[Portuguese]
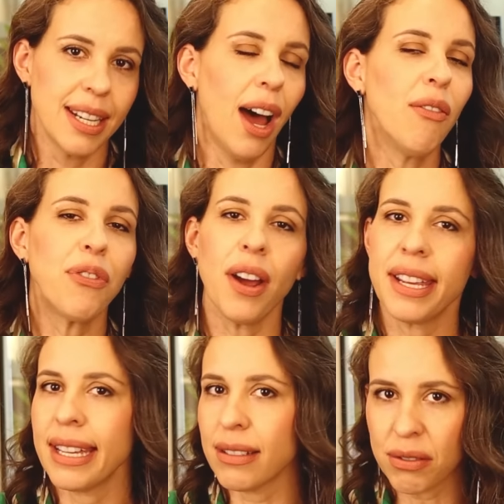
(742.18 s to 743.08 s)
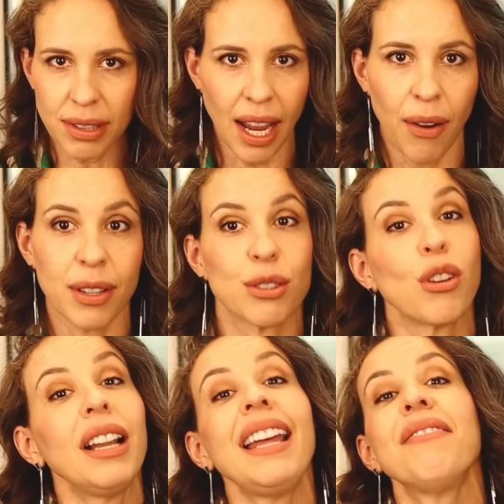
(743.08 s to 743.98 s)
Não foi isso, não. É
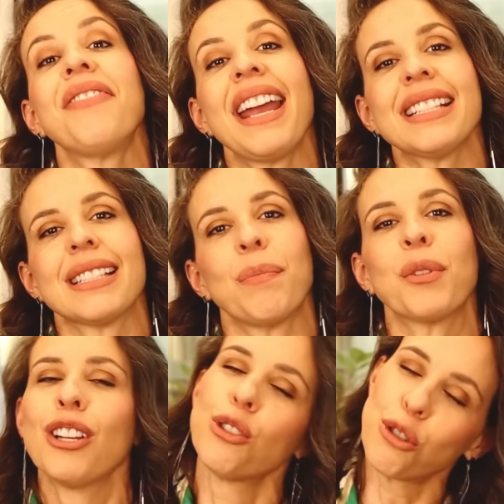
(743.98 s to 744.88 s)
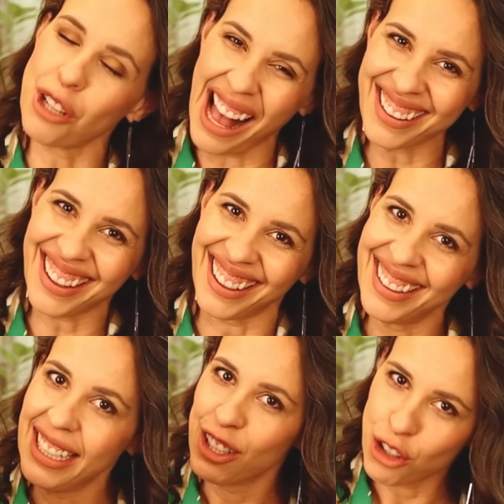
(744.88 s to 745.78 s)
só leveza, porque é de chata
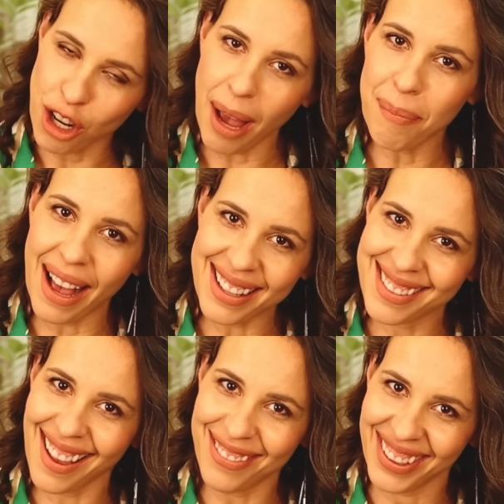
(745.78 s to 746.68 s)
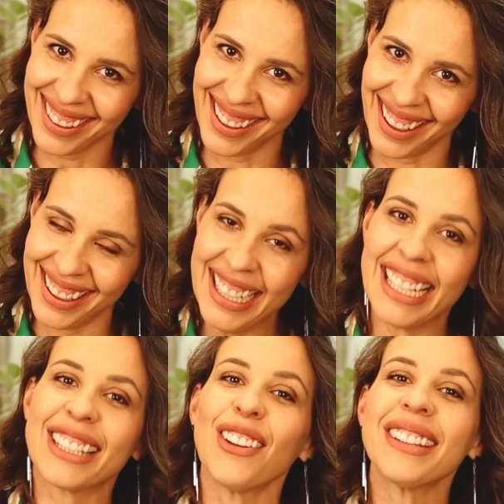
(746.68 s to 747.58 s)
já basta a vida.
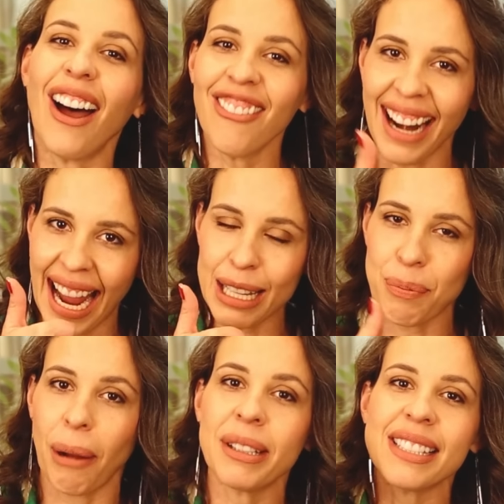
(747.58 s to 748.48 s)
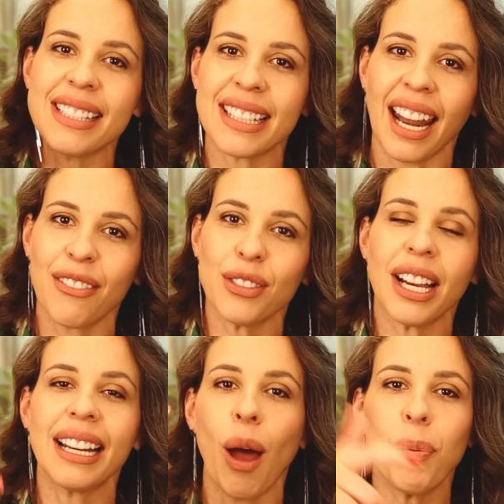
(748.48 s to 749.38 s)
Então dá um like pra mim, se inscreve
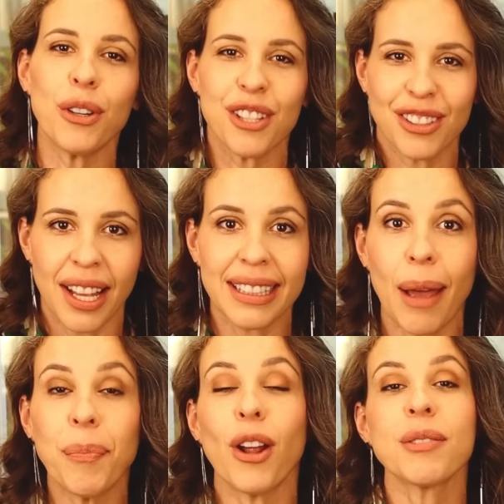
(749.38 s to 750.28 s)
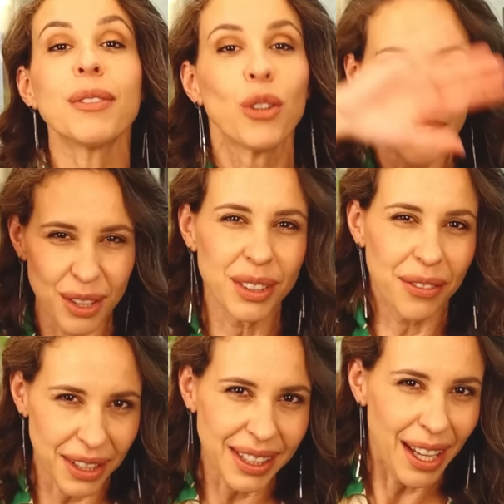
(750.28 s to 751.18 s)
no canal por hoje. É Até a próxima. Toda
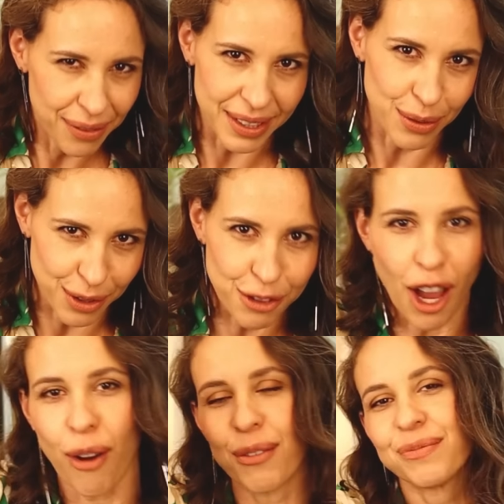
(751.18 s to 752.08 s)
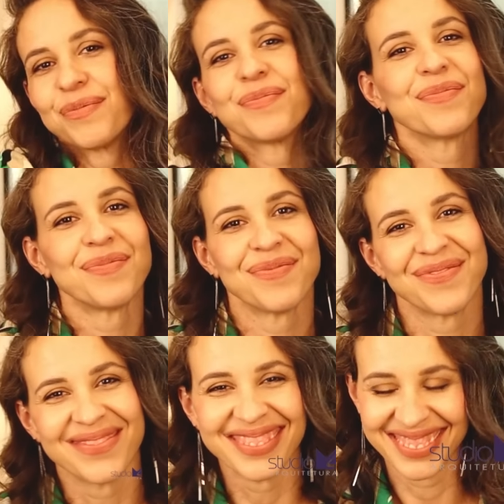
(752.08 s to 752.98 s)
segunda-feira tem vídeo. Tchau.
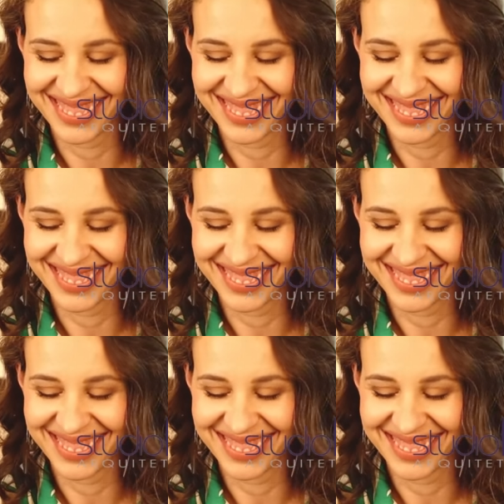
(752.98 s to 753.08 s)
Tchau!